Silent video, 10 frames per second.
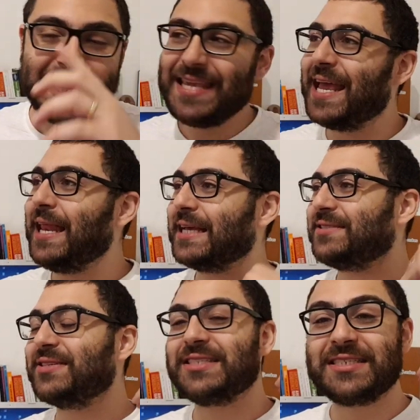e ele às
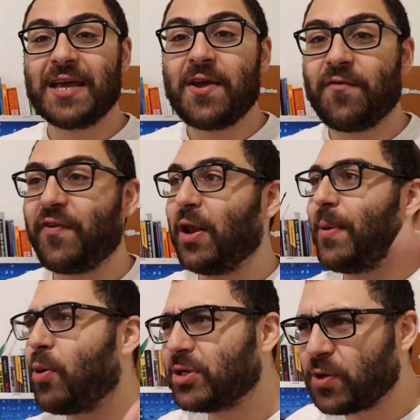vezes fala
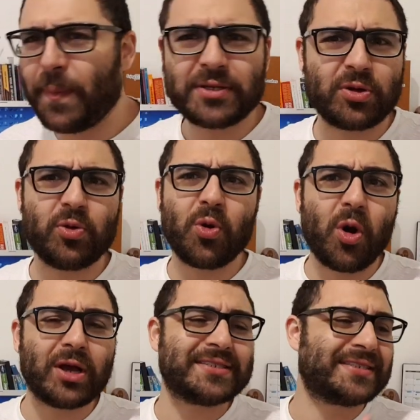uma coisa que o pessoal não
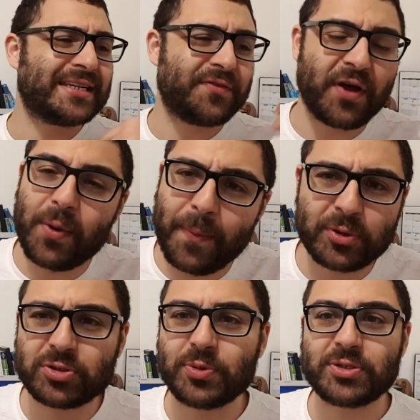gosta, às vezes ele fala uma
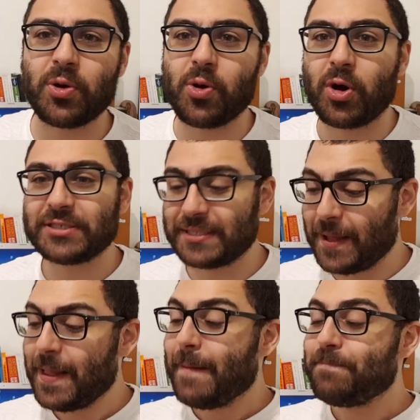coisa que o pessoal gosta.
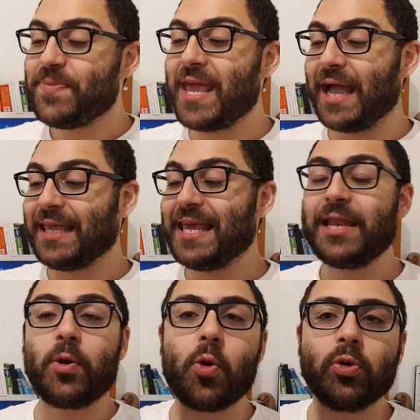E aqui
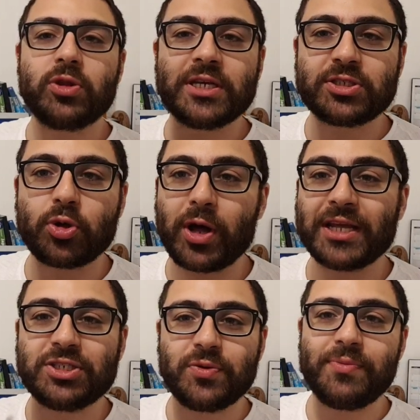ele conta a história de um